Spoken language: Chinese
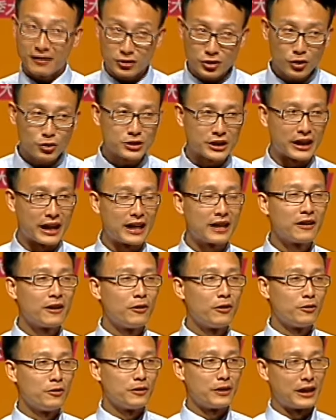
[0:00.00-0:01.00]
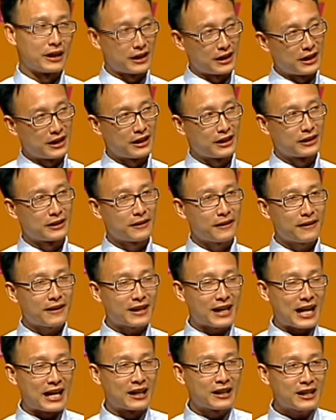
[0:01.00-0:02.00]
做一个诶
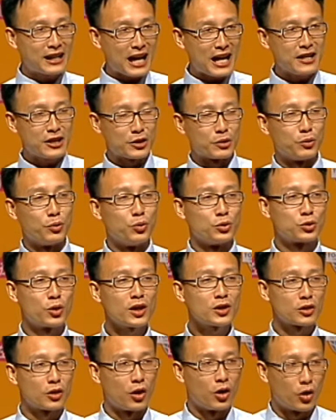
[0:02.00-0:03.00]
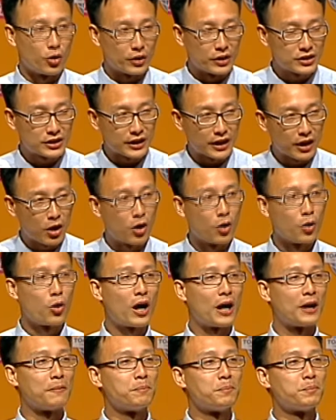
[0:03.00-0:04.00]
人解救有法度，互伊一个方
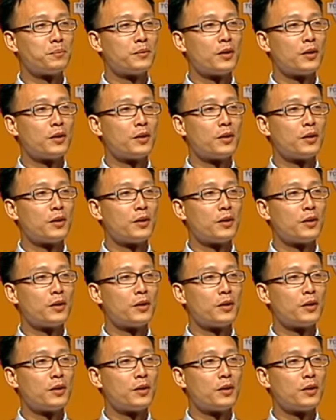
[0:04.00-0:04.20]
法，